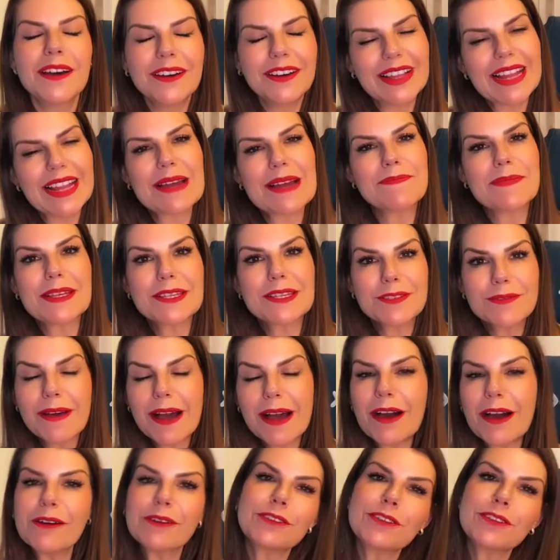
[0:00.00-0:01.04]
Olá
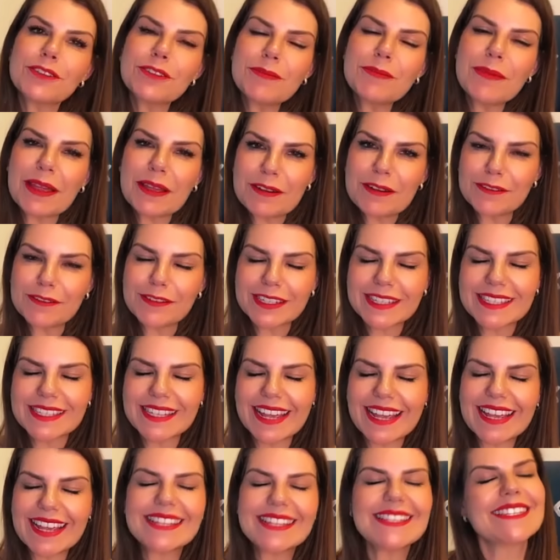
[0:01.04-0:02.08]
pessoal, tudo bem com
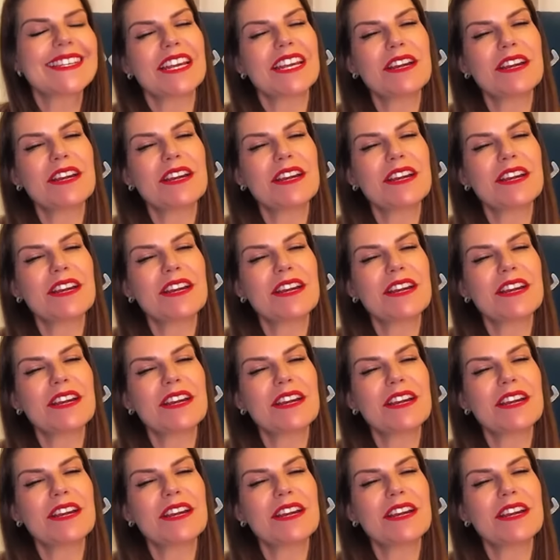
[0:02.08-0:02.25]
vocês?